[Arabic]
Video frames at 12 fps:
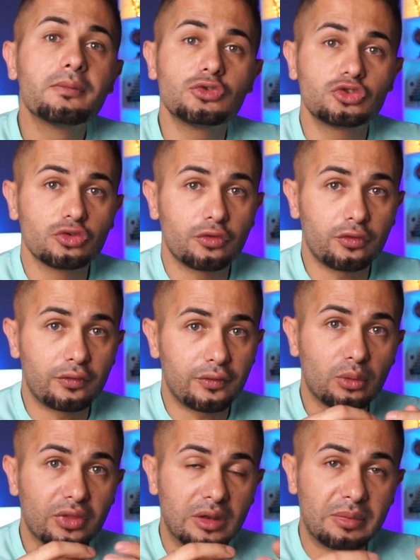شوف
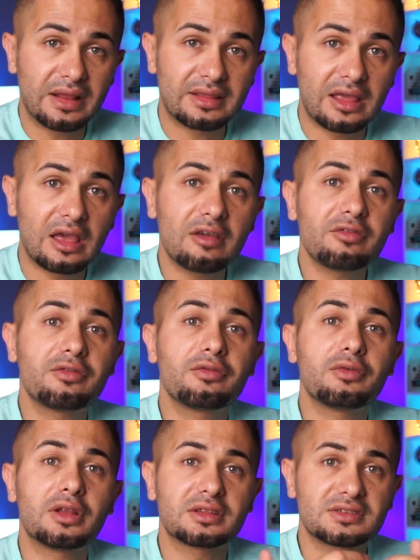وضع البلد كيف
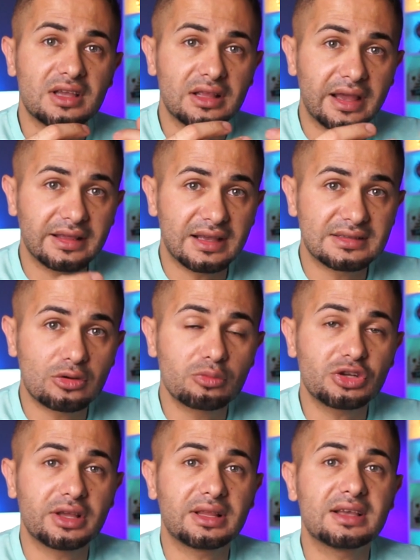الاقتصاد حيتحسن ولا
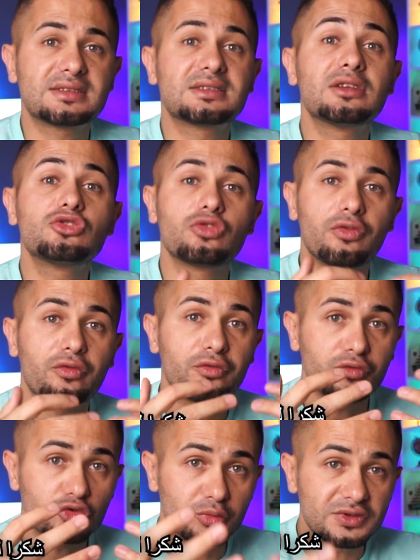مش حيتحسن
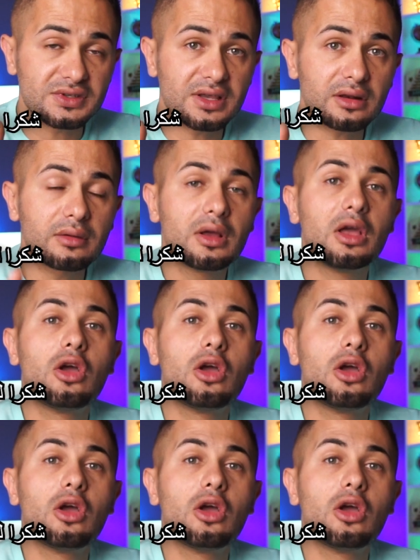شوف شو بيصير